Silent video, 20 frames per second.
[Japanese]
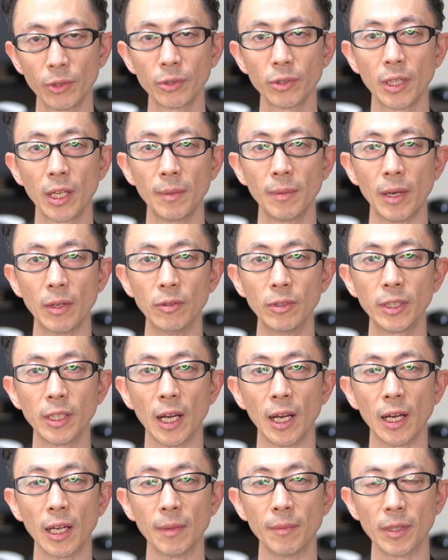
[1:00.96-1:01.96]
をすれば運気
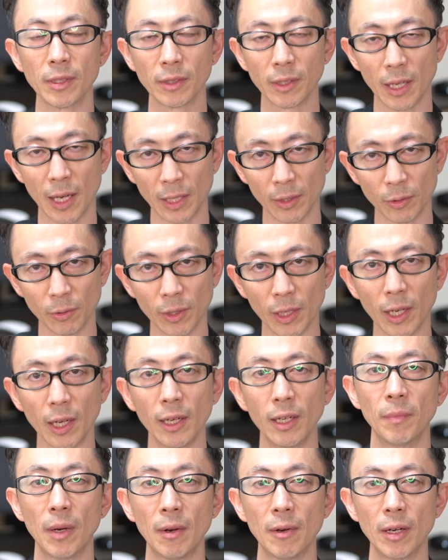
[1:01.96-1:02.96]
上がりますかとか
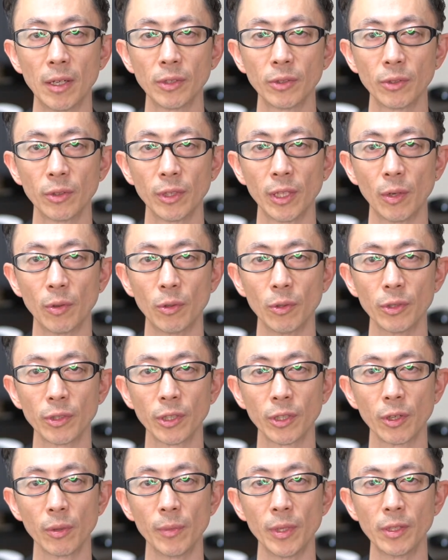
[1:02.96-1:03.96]
パワーストーンや宝
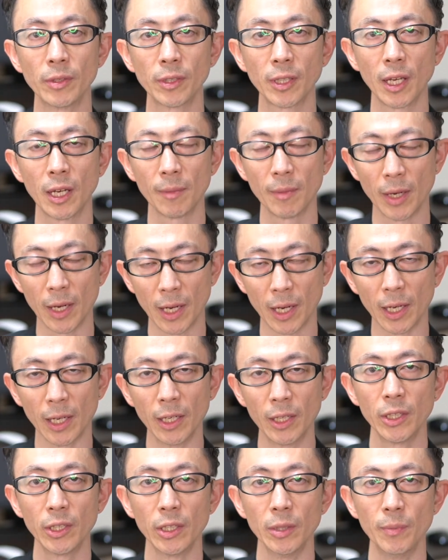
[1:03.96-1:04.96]
石を身につければ
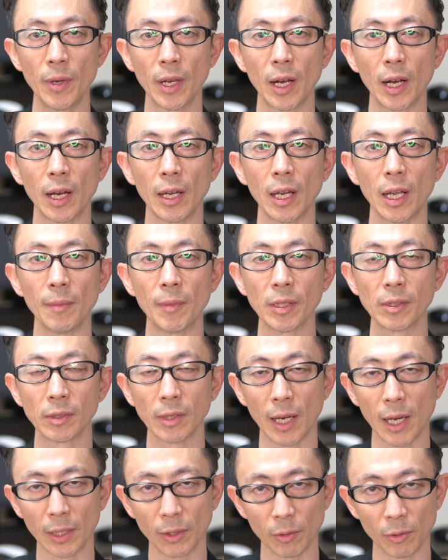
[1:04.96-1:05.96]
夢が叶えます
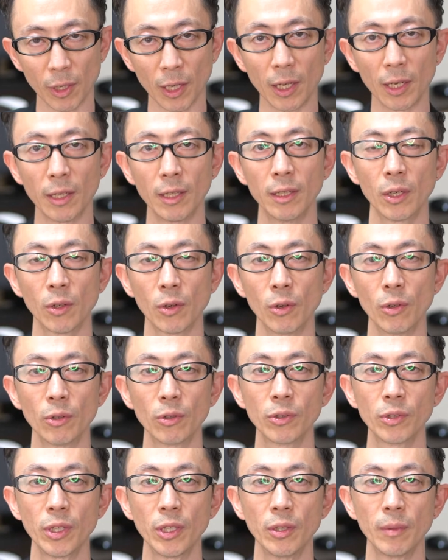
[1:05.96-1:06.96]
かとかこの
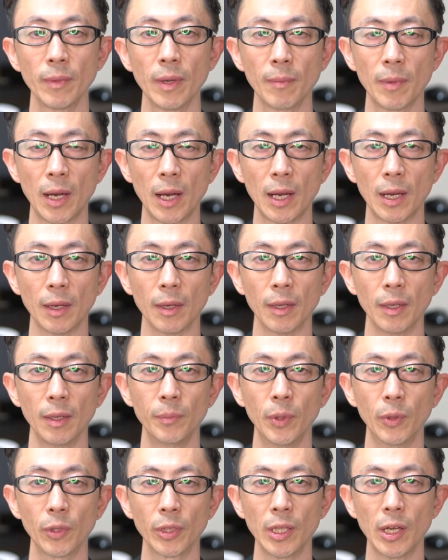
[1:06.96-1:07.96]
薬飲めば
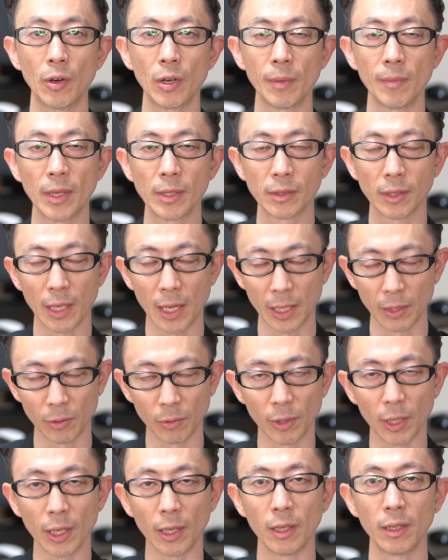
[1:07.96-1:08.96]
病気治りますか?」と
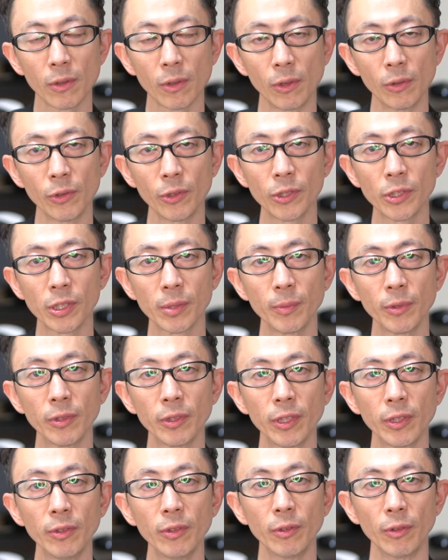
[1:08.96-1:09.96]
かこの質問っ
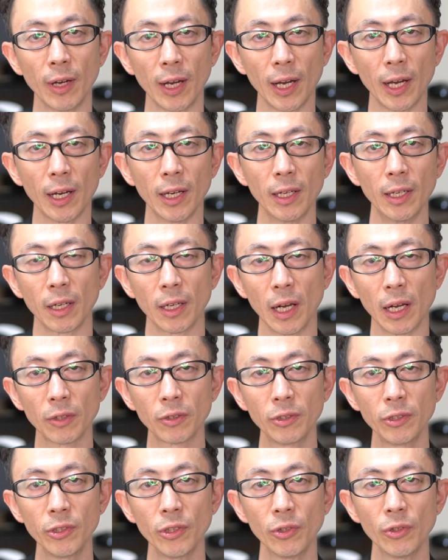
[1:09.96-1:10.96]
ていうのは
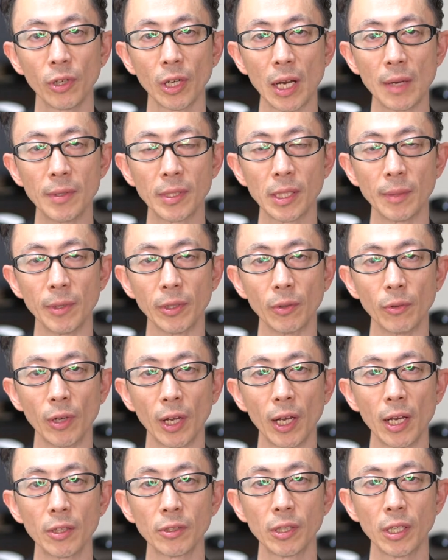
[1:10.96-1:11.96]
学業の神様にお
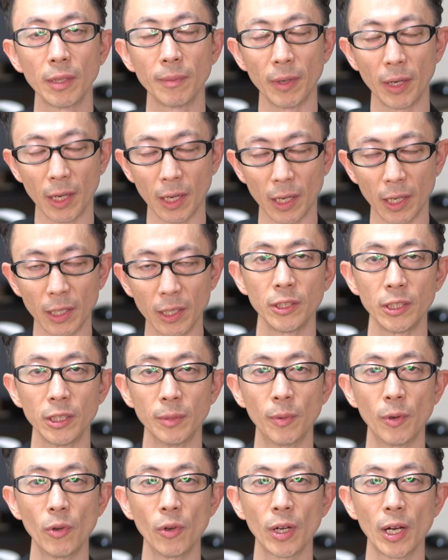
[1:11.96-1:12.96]
願いすれば「志
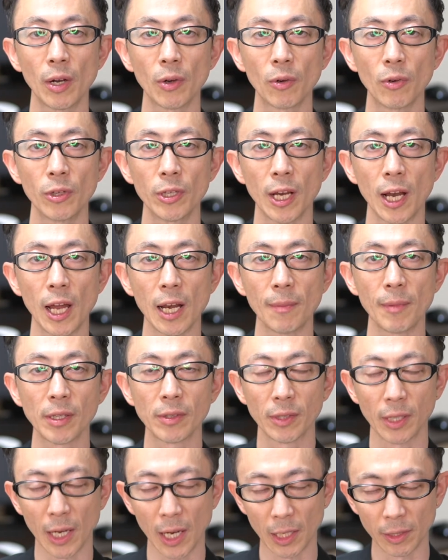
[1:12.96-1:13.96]
望の学校に入れま
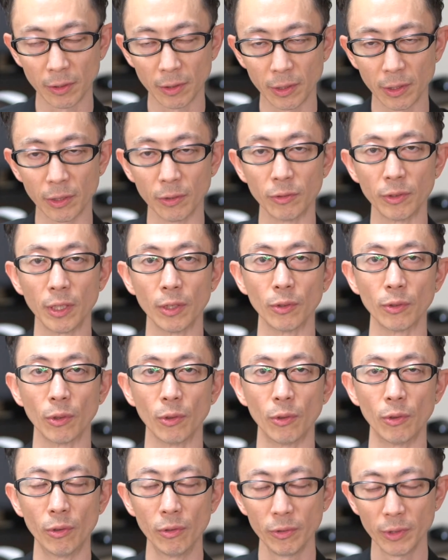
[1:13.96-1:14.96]
すか?」って言ってるの
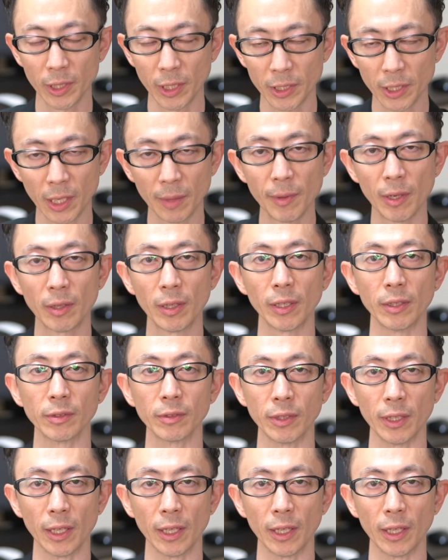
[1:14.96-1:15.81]
と同じレベルなんです